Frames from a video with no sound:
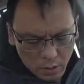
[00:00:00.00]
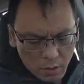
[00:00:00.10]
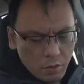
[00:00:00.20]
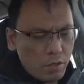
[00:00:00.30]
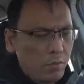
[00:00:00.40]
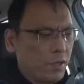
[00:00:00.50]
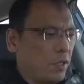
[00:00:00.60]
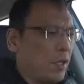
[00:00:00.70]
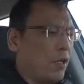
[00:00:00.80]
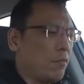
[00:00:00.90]
OK，那么接
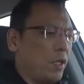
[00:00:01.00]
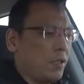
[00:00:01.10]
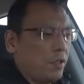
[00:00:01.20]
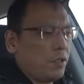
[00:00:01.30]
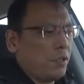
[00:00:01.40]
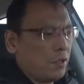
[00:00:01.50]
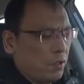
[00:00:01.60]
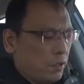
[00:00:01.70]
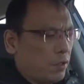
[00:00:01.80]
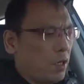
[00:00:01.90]
下来我们来进行
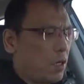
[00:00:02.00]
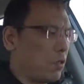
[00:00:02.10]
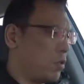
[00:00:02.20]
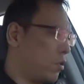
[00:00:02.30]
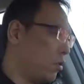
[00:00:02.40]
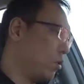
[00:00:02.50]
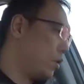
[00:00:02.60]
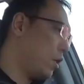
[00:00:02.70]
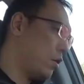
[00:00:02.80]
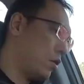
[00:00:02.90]
第二次
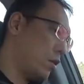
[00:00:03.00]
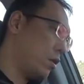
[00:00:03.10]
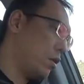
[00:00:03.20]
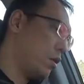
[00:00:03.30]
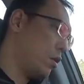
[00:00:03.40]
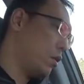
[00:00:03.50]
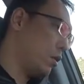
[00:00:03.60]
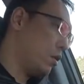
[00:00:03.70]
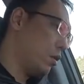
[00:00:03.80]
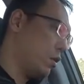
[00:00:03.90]
该车型的
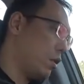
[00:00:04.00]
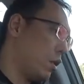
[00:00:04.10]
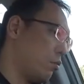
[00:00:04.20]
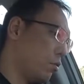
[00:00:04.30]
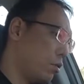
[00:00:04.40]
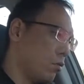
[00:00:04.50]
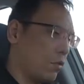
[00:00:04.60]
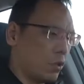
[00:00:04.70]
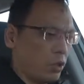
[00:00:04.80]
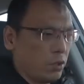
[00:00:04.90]
加速与制动
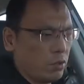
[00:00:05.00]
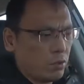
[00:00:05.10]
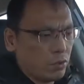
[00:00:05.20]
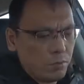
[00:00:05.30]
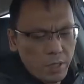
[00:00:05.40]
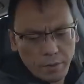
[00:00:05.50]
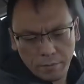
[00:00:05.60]
测试，准备，